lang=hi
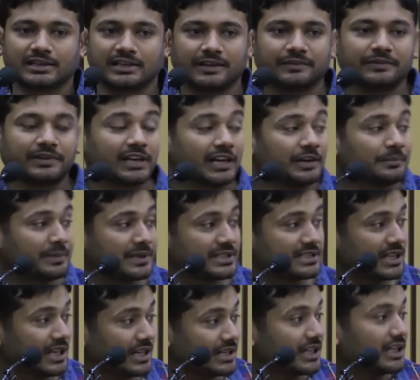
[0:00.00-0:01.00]
ये भी
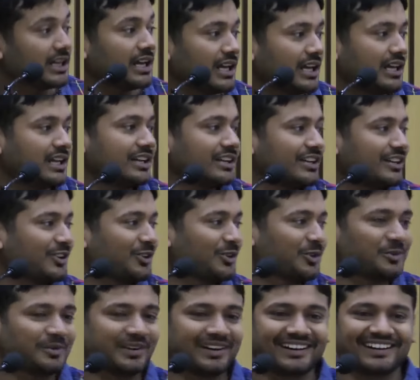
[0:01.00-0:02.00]
अनप्रेसिडेंटेड है
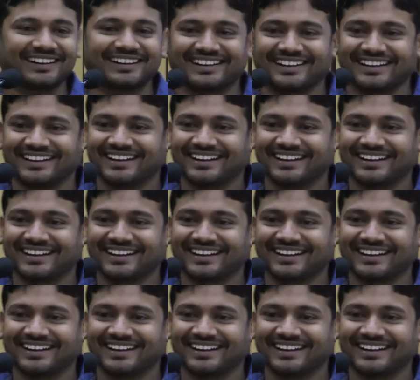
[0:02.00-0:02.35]
उमर